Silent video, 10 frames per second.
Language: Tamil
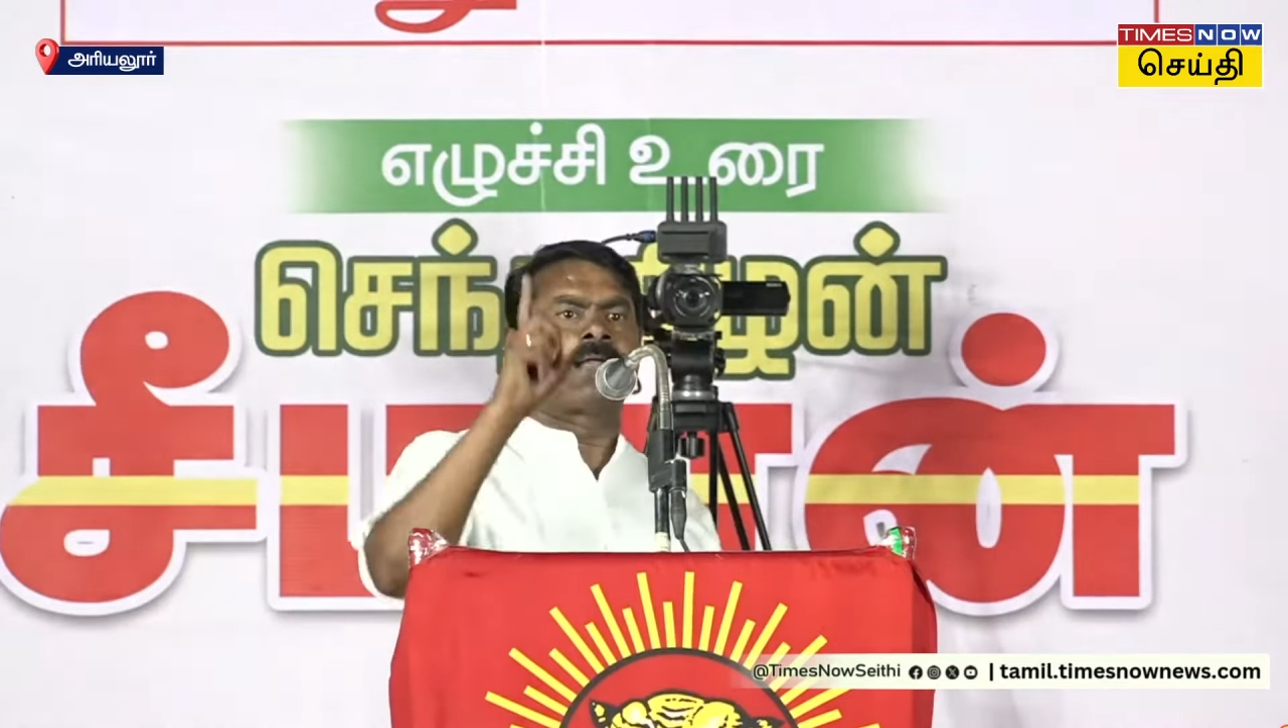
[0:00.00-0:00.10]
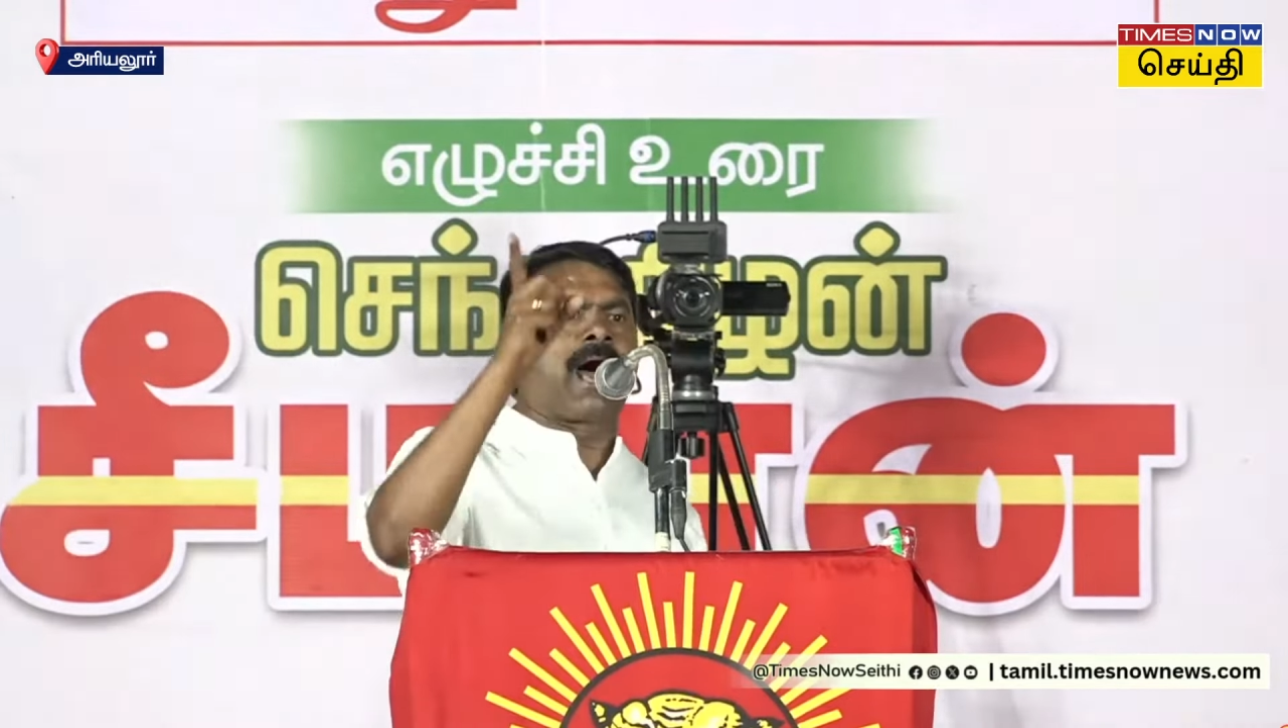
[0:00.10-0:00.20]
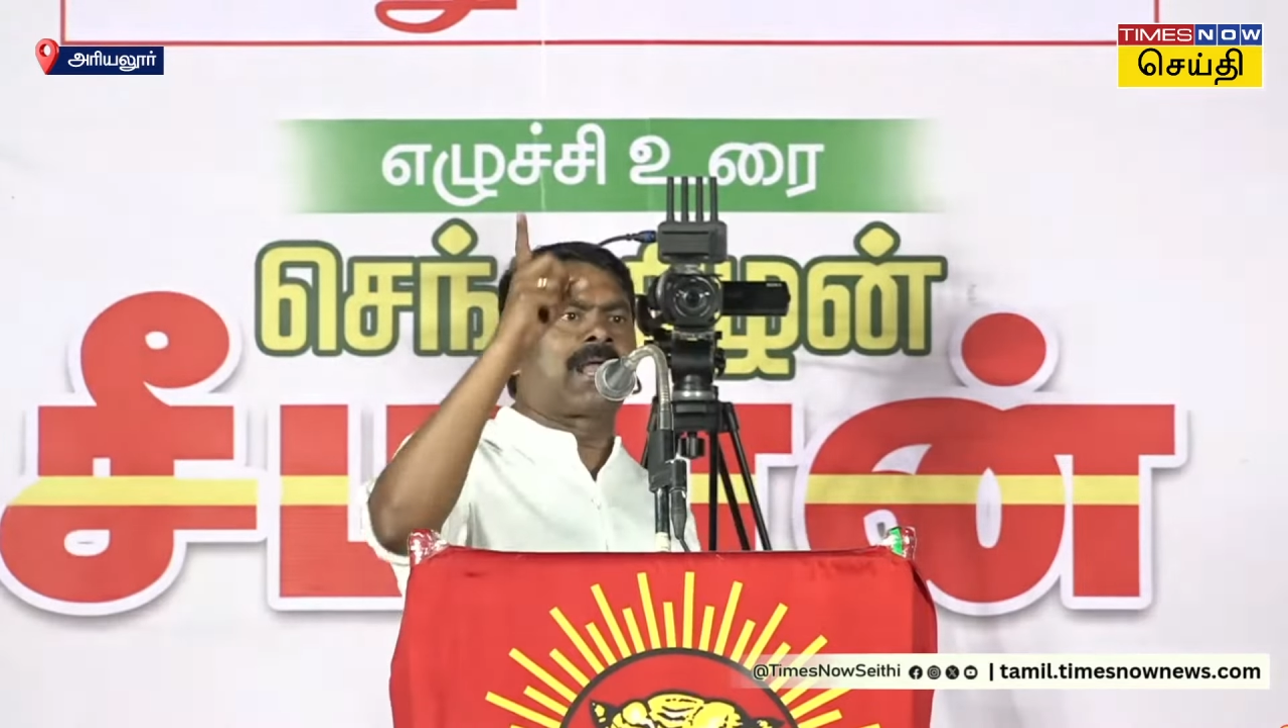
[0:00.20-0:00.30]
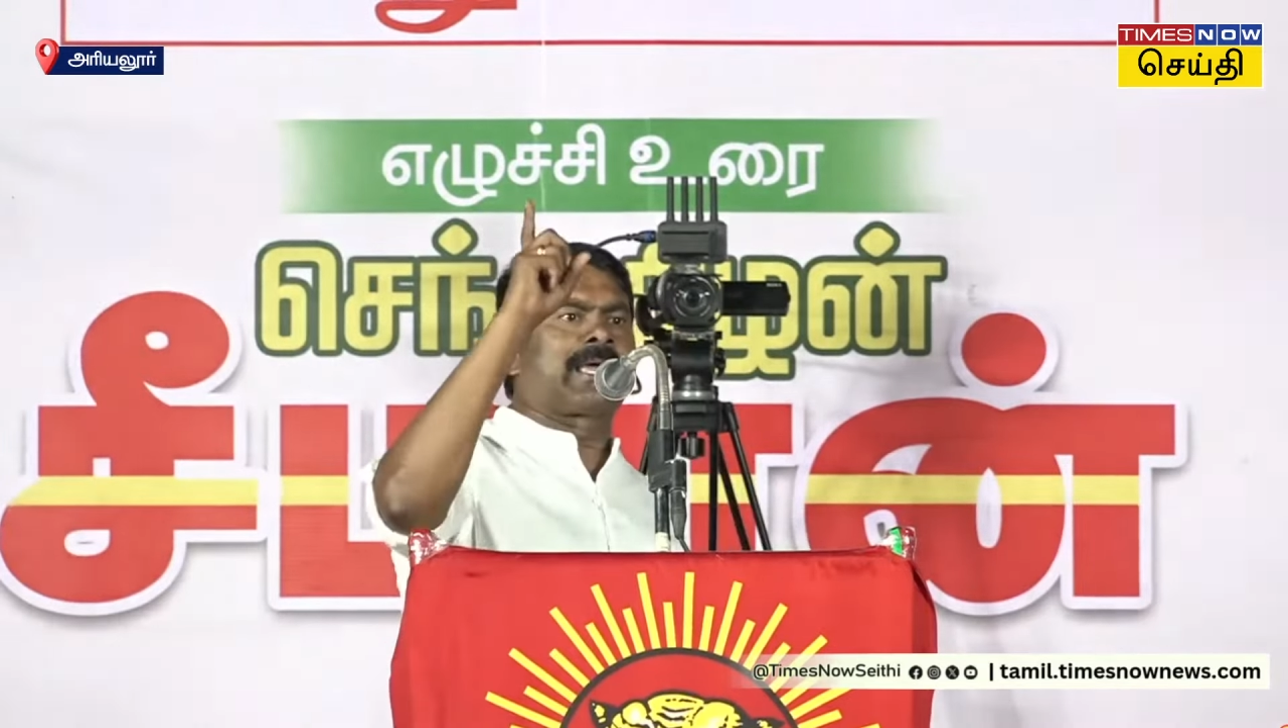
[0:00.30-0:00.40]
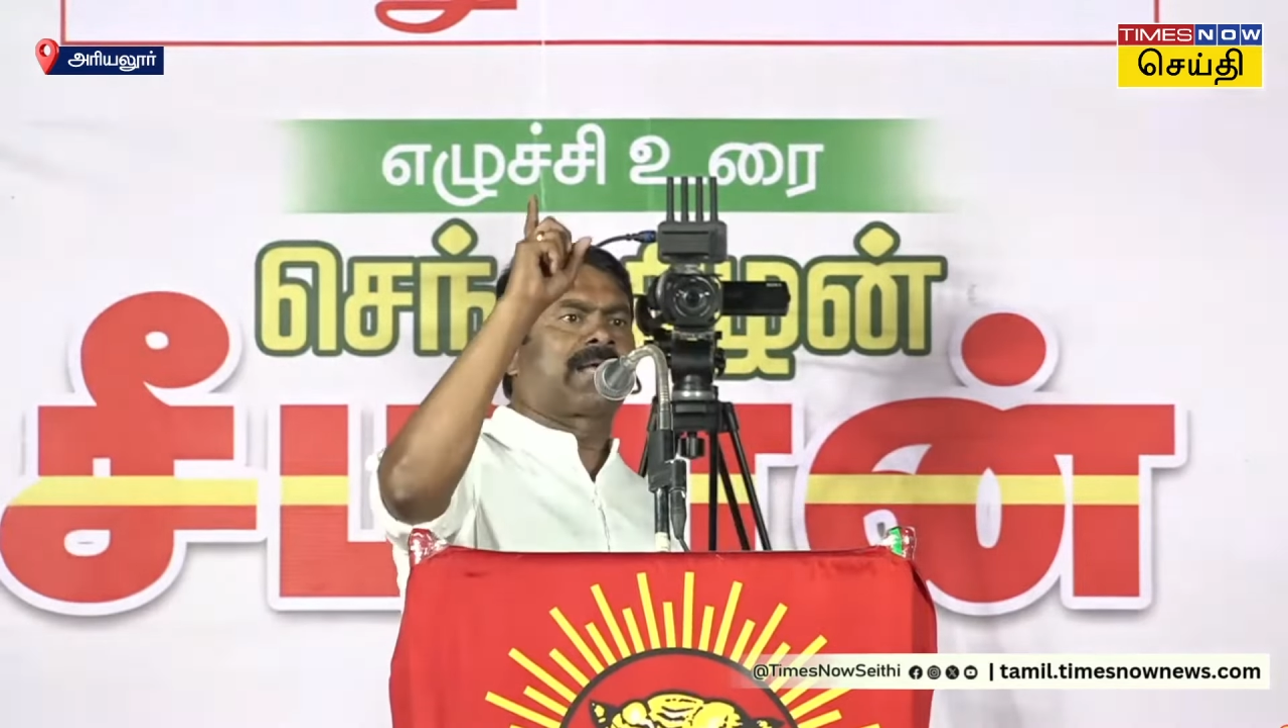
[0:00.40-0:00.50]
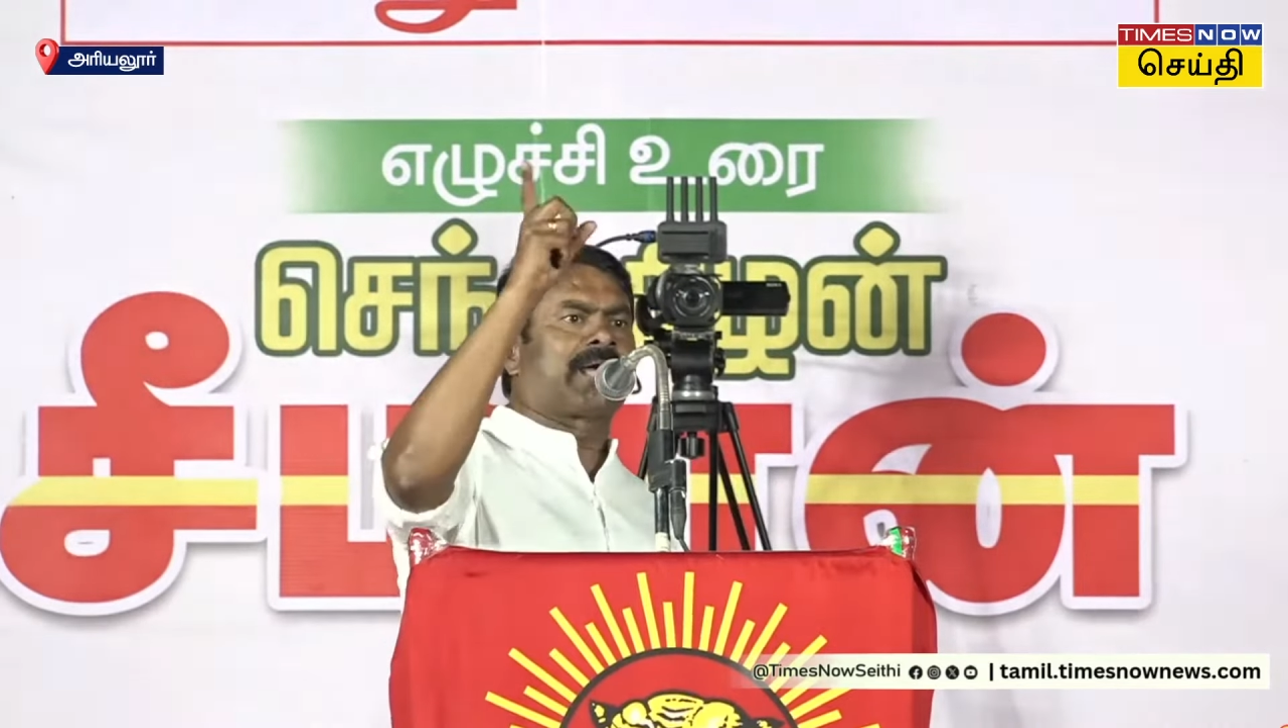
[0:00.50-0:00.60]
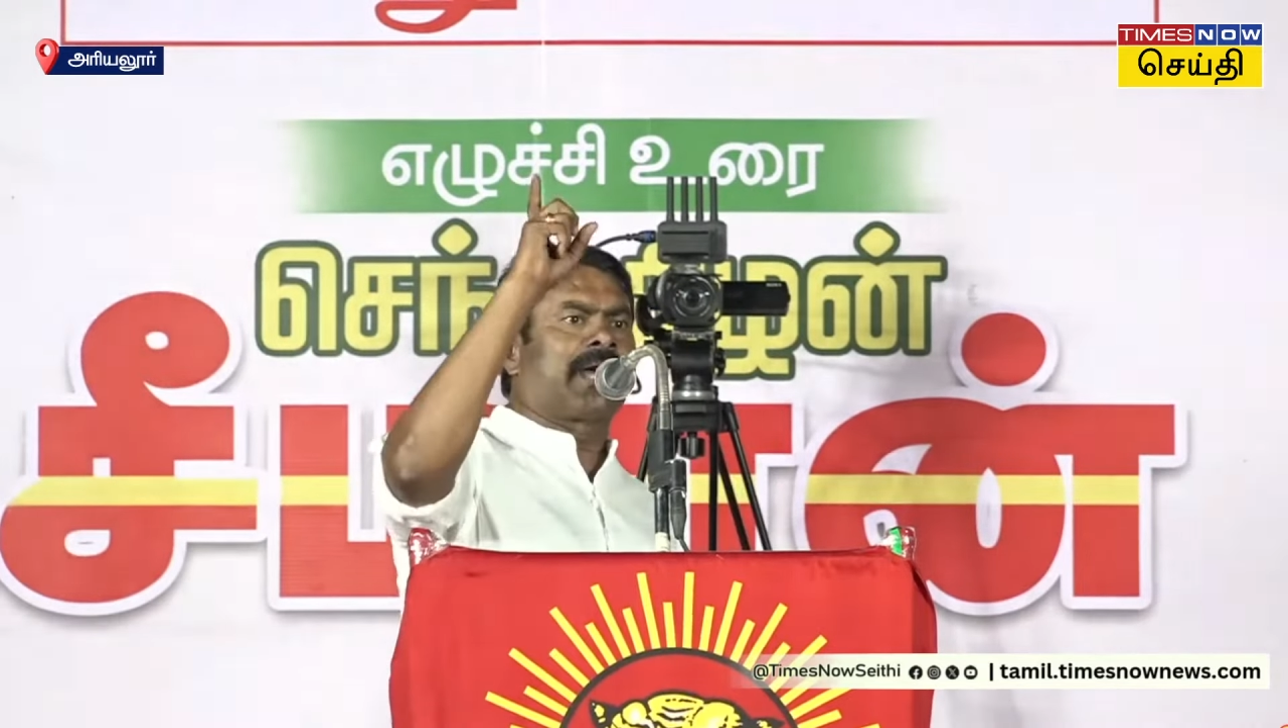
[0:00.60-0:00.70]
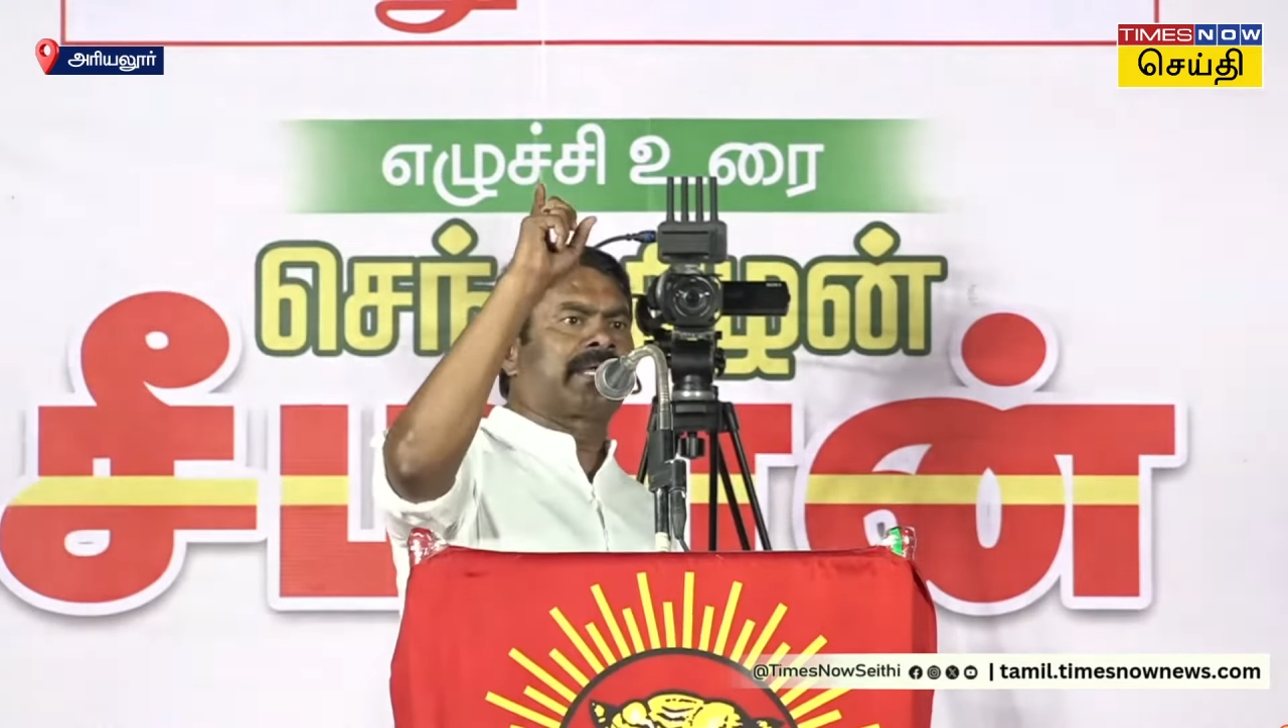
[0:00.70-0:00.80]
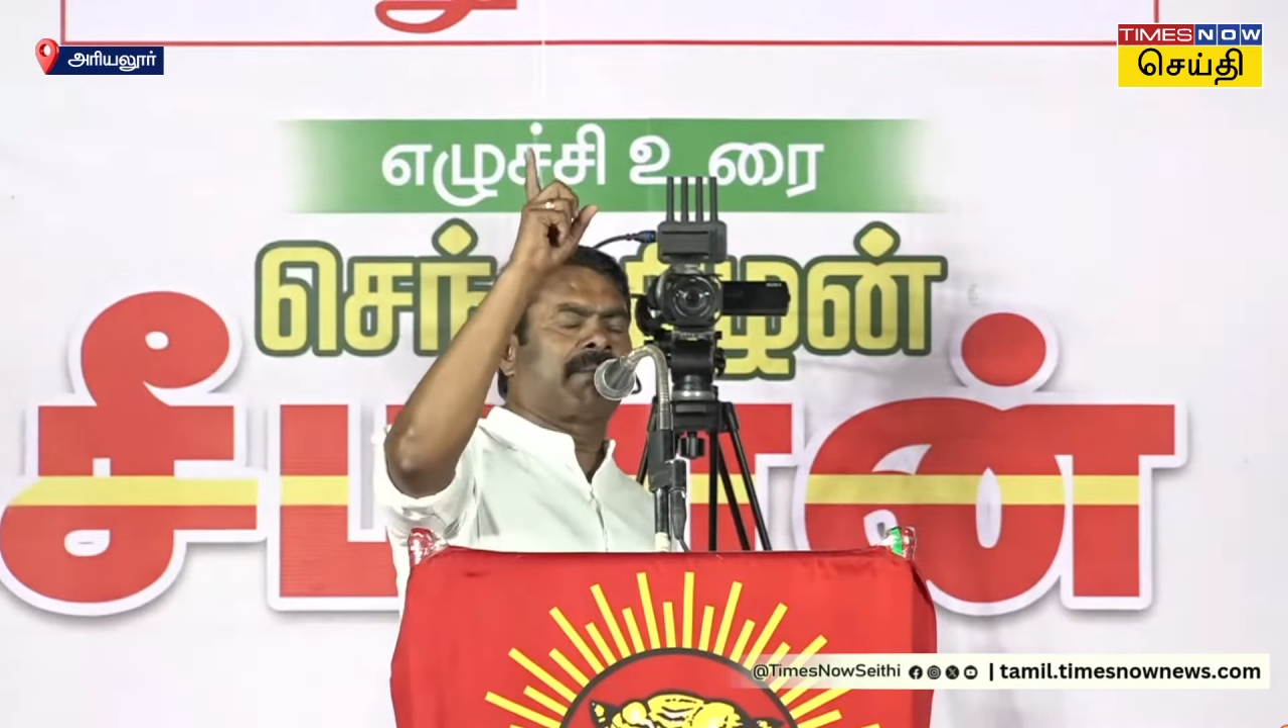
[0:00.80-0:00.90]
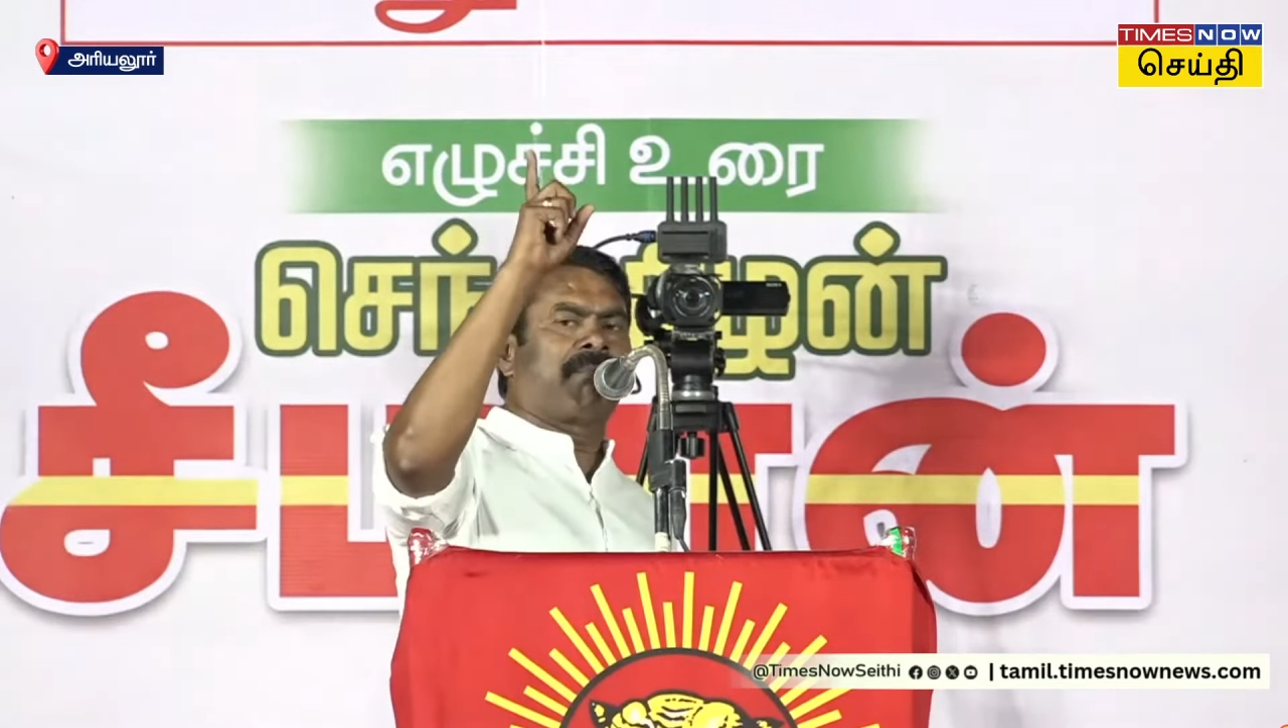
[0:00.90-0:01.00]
நாளை அதானி